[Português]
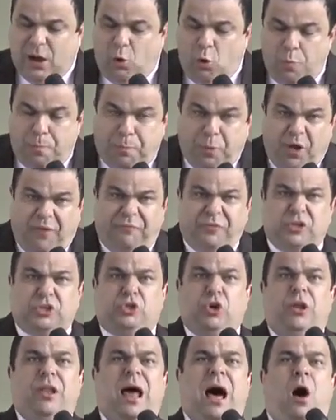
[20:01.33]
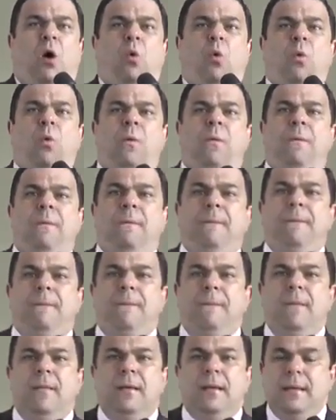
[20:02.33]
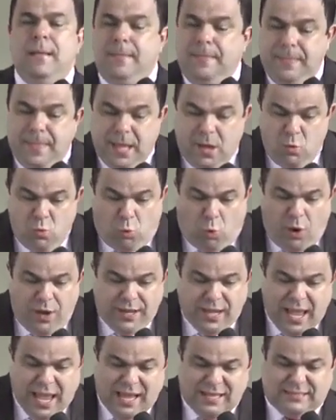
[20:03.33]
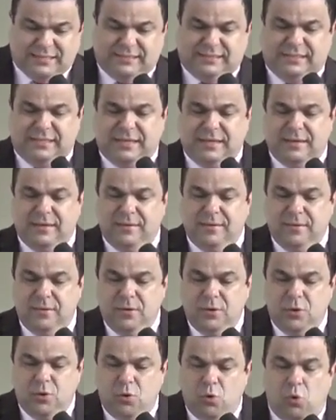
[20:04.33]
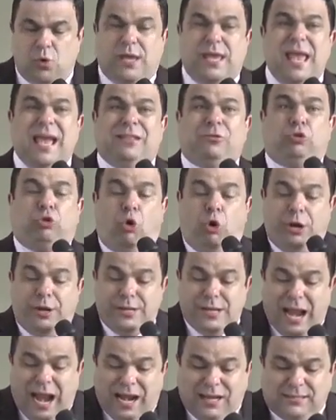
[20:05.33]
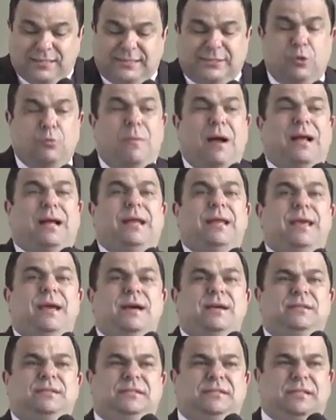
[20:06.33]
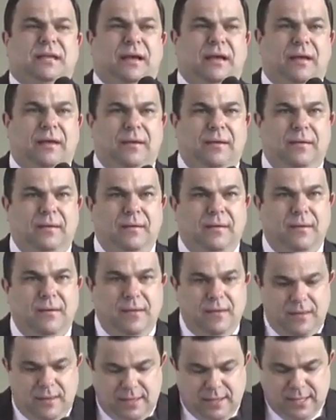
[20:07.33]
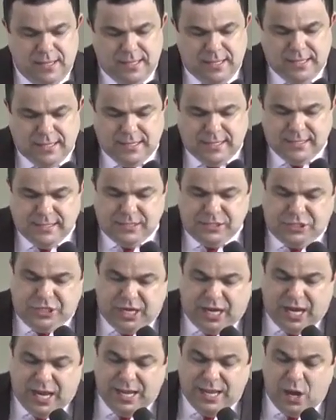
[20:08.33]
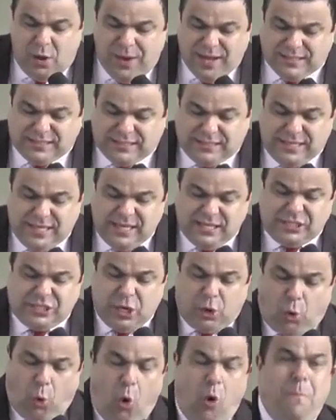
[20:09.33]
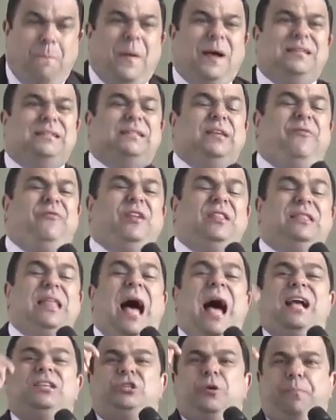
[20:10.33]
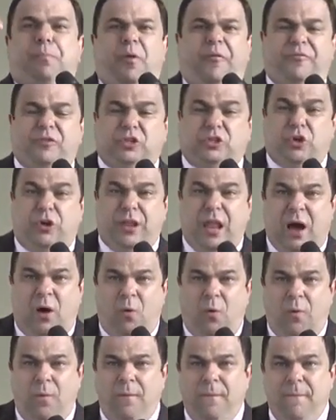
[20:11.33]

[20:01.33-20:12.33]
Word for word: o profissional não conhece o que é tornar-se uma criança. Diga, não existe compassividade profissional.